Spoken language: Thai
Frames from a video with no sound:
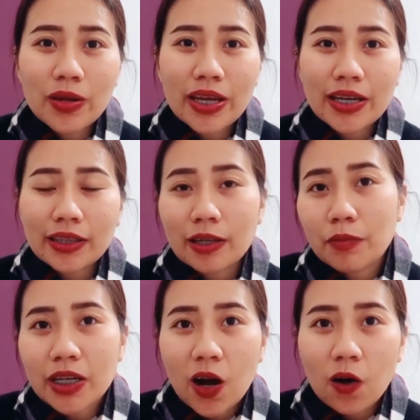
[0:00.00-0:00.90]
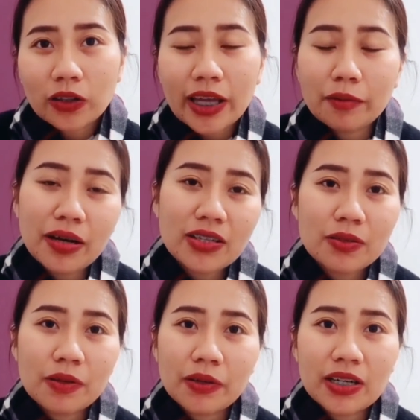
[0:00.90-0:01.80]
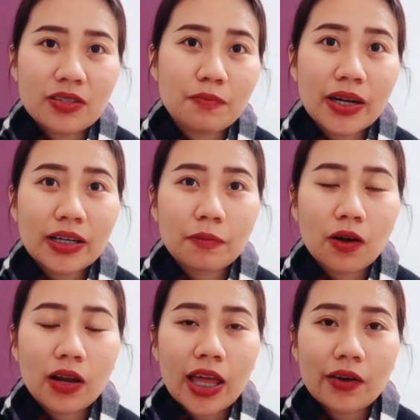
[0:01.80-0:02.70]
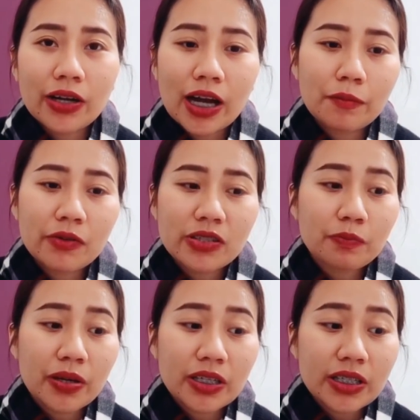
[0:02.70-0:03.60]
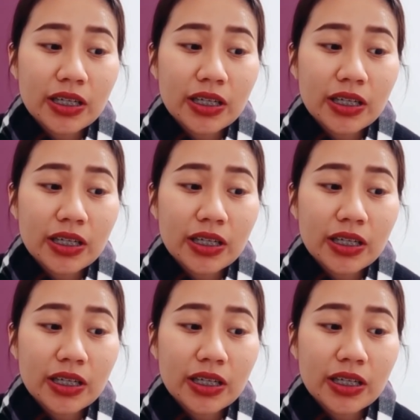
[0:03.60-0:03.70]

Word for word: วีนอะแต่มีของแต่งบ้านสำหรับคริสต์มาสเรียบร้อยแล้วนะคะ ไม่ว่าจะเป็น